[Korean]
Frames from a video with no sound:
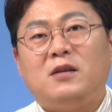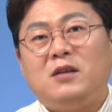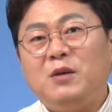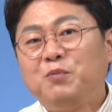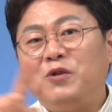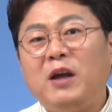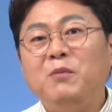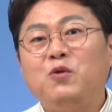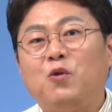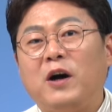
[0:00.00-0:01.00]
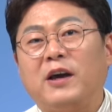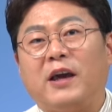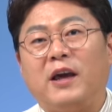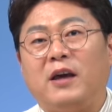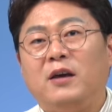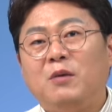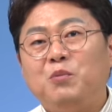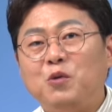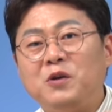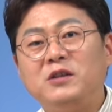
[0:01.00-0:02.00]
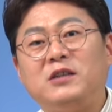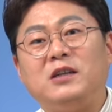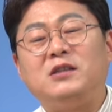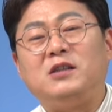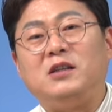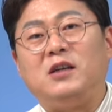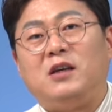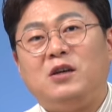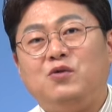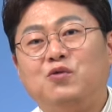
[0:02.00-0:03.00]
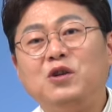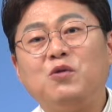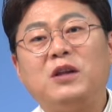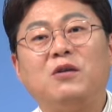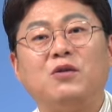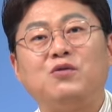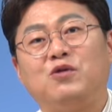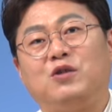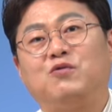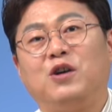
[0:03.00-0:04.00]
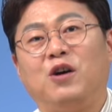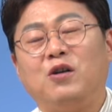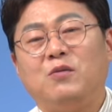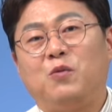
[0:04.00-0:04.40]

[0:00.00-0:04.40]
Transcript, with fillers: 이 프레임 도아의 표면 재질이 유리로 된 것도 있고요.